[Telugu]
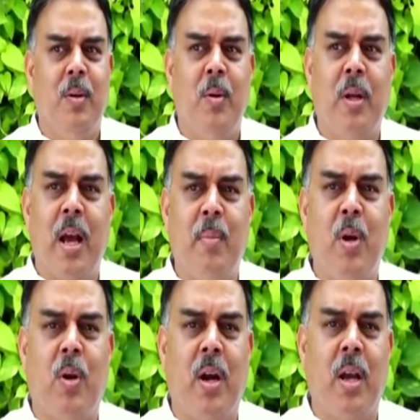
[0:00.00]
నూట
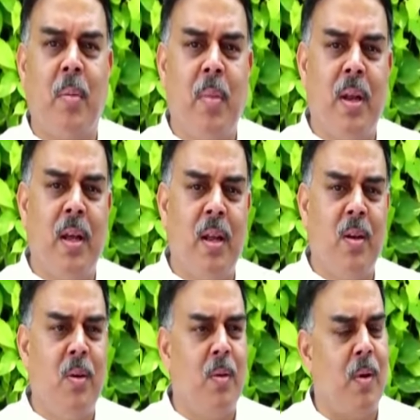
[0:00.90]
యాభై ఒక్క
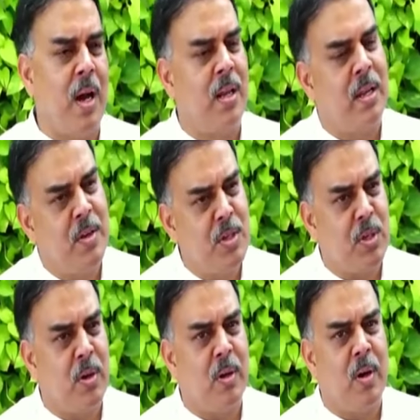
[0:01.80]
ఎమ్మెల్యేలు వాళ్ళ
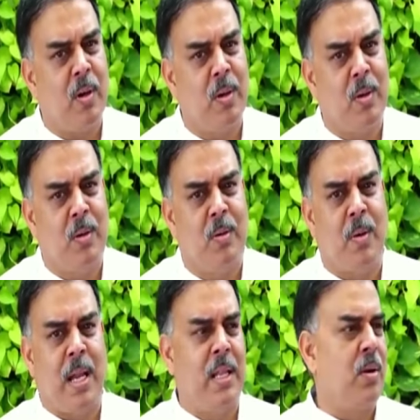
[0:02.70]
నియోజకవర్గాల్లో
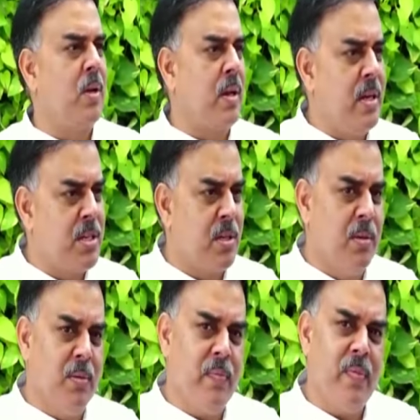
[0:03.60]
వాళ్ళ దగ్గర ఉన్న
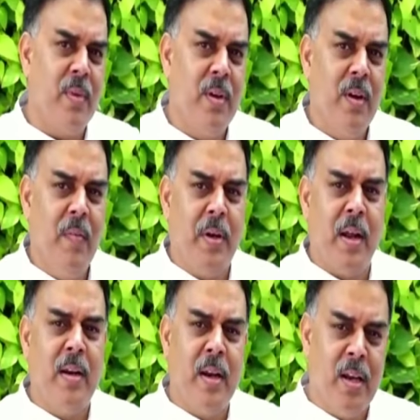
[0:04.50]
రీచ్లు
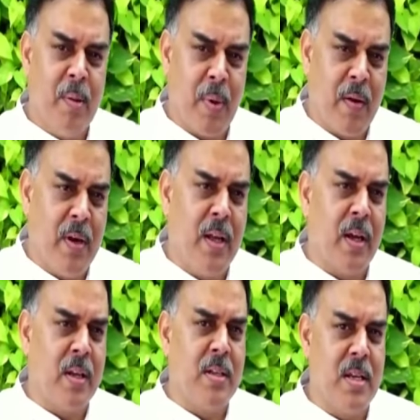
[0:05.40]
వీటన్నిటినీ
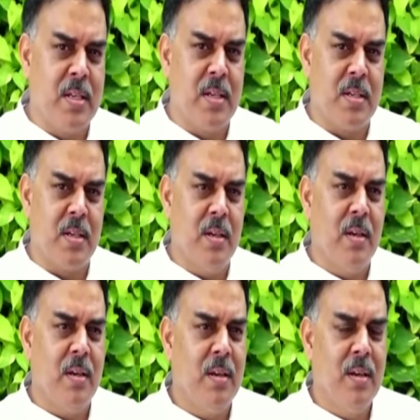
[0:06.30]
ప్రైవేటీకరణ చేసేసి
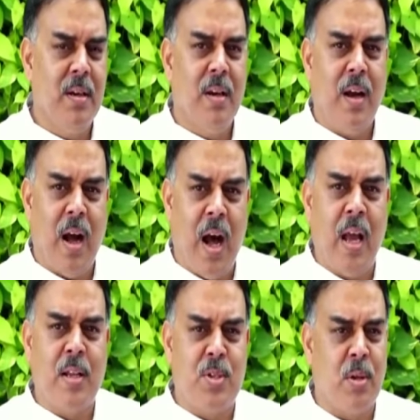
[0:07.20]

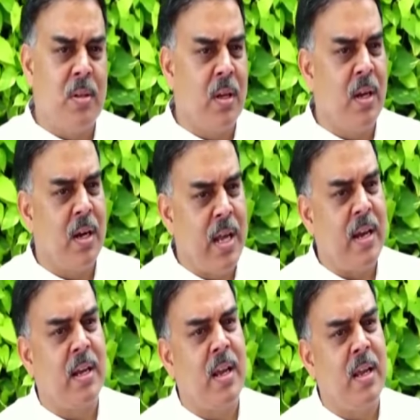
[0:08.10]
ఆయన సొంతంగా
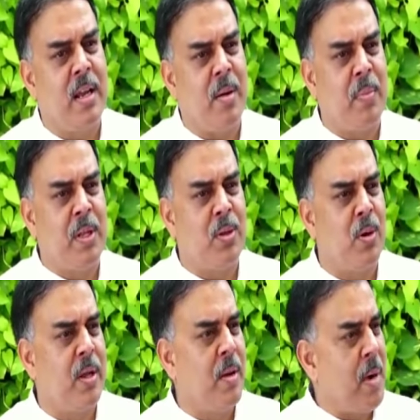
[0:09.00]
డైరెక్ట్గా ఈ
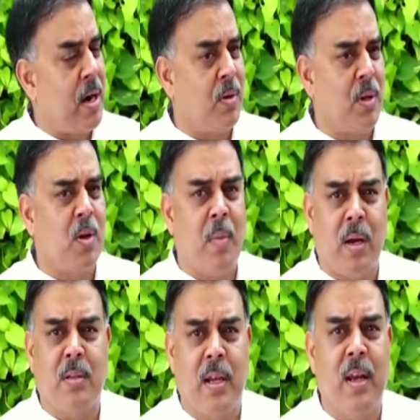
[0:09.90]
కంపెనీతోటి ఏం
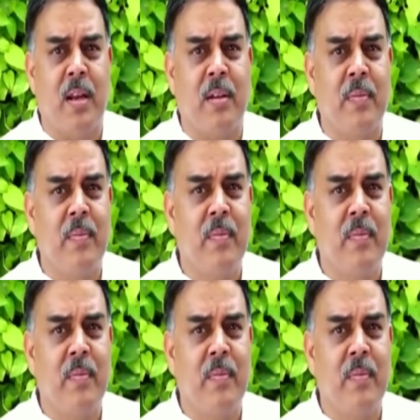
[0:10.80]
మాకు తెలియాలి